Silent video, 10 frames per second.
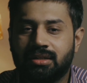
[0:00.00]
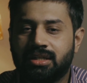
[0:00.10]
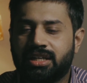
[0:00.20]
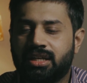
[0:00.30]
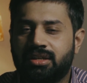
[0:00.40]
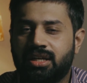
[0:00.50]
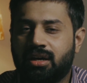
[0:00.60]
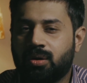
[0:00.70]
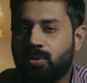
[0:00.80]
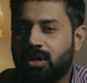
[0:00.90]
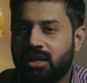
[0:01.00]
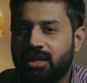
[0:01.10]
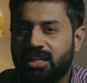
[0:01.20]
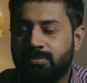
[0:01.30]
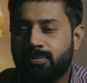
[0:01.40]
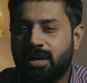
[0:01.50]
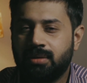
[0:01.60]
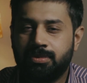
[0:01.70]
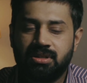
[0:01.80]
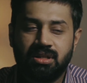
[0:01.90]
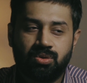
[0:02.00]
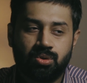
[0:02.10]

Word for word: लेकिन ये करोना नहीं है ये बीमारी पिछले